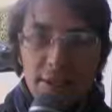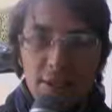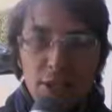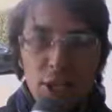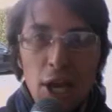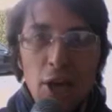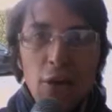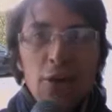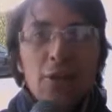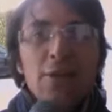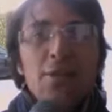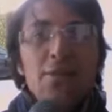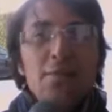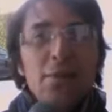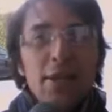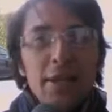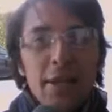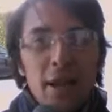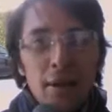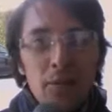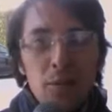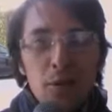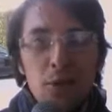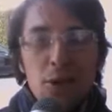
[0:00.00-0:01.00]
Ciao, mi
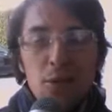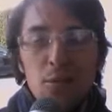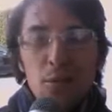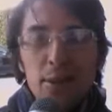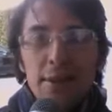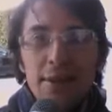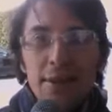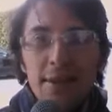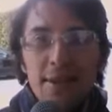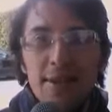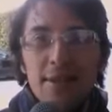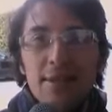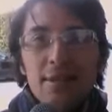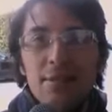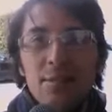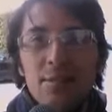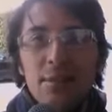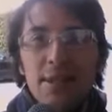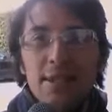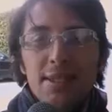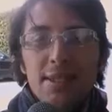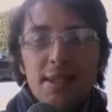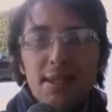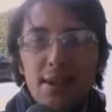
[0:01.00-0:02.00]
chiamo Olmo Andres
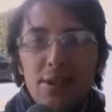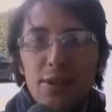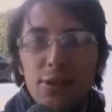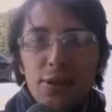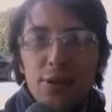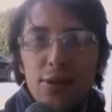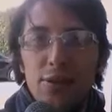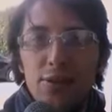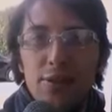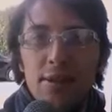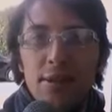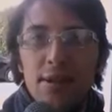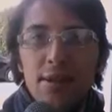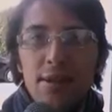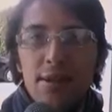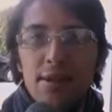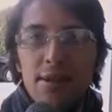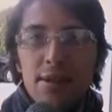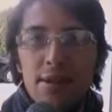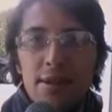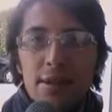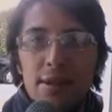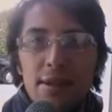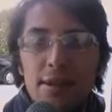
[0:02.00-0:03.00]
Manzanagnorve,
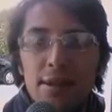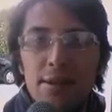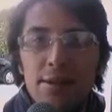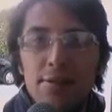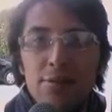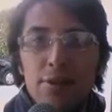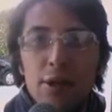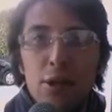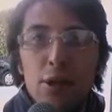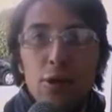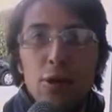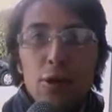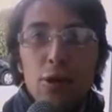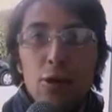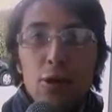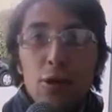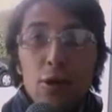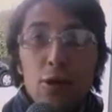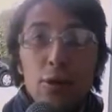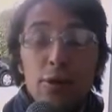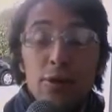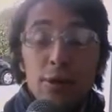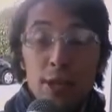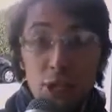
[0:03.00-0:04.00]
eh,
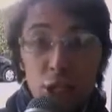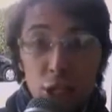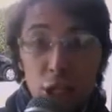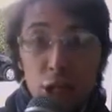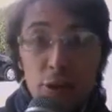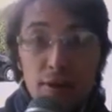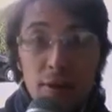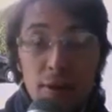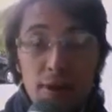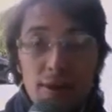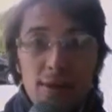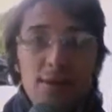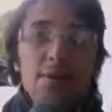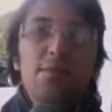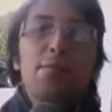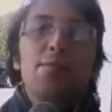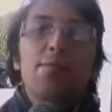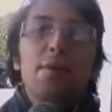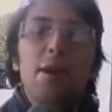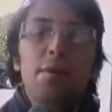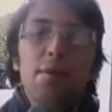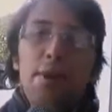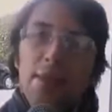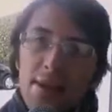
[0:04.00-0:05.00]
vengo da Genova,
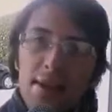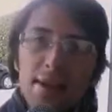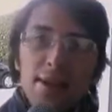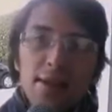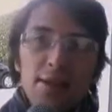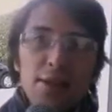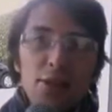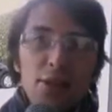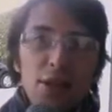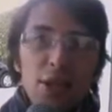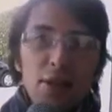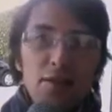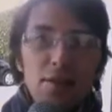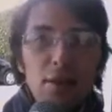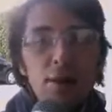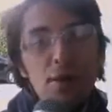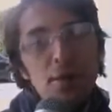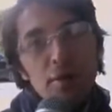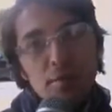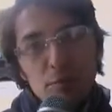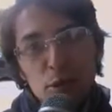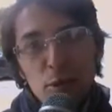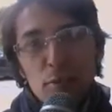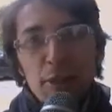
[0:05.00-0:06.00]
mia madre è di Genova,
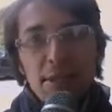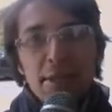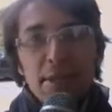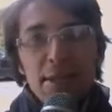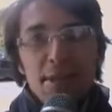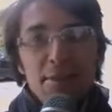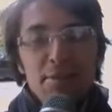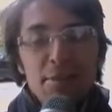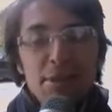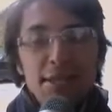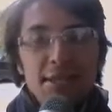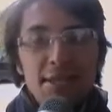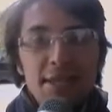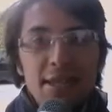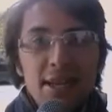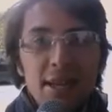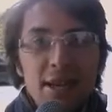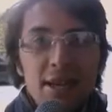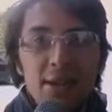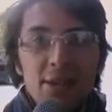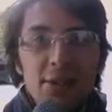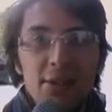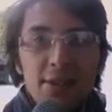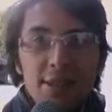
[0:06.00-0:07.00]
mio padre è
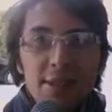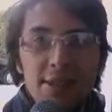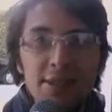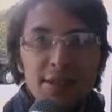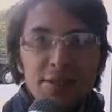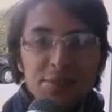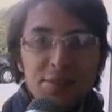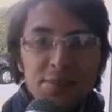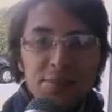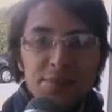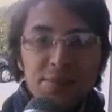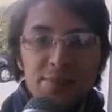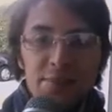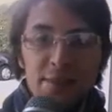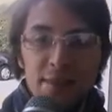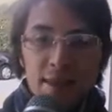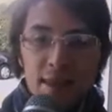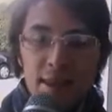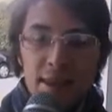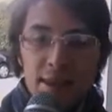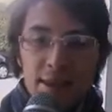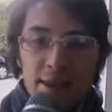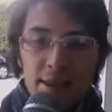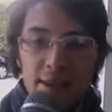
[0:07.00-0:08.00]
messicano.
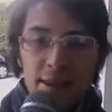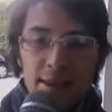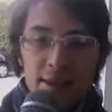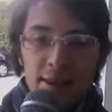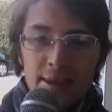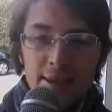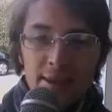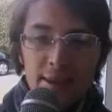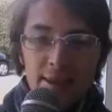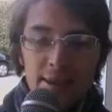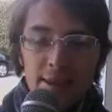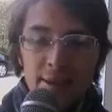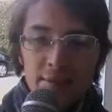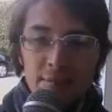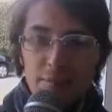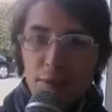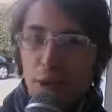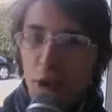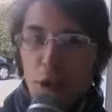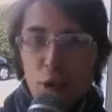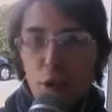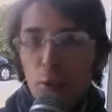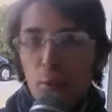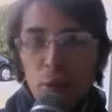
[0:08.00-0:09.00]
Eh,
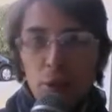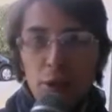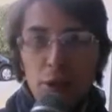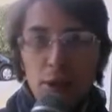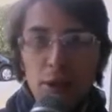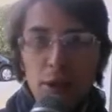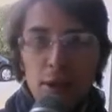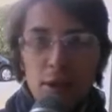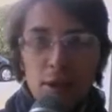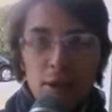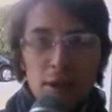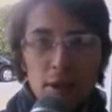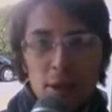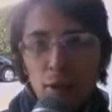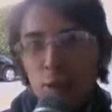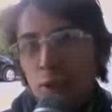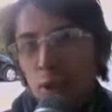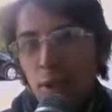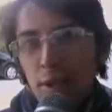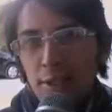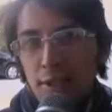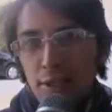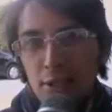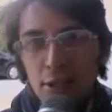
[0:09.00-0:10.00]
mi occupo di
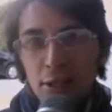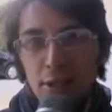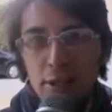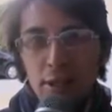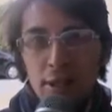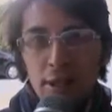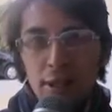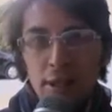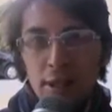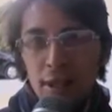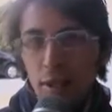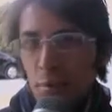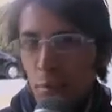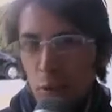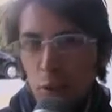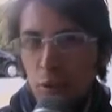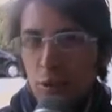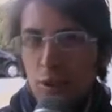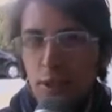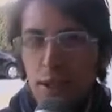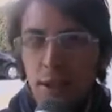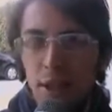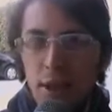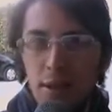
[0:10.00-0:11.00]
educazione e
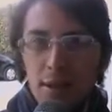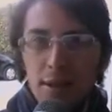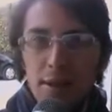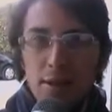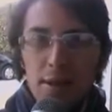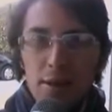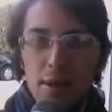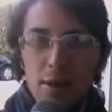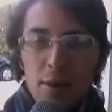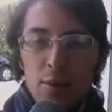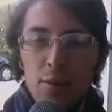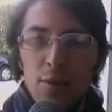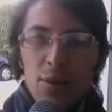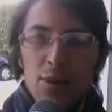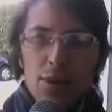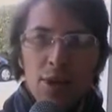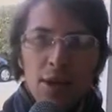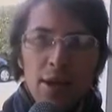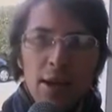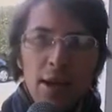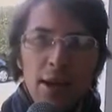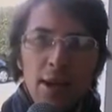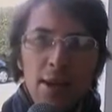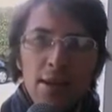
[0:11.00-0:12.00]
musica e quindi
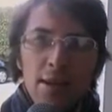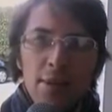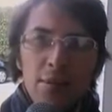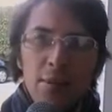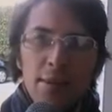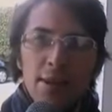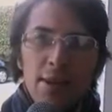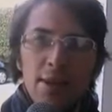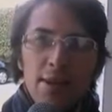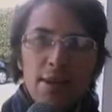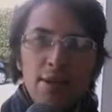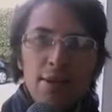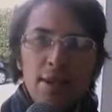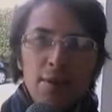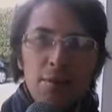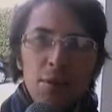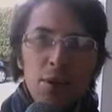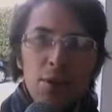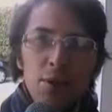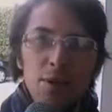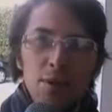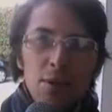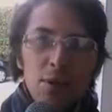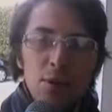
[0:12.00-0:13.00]
cercare di mettere
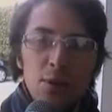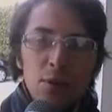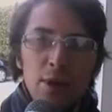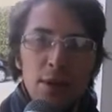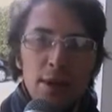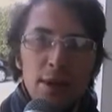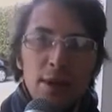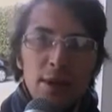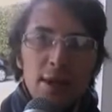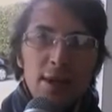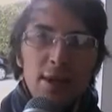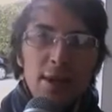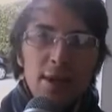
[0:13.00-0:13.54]
insieme questi due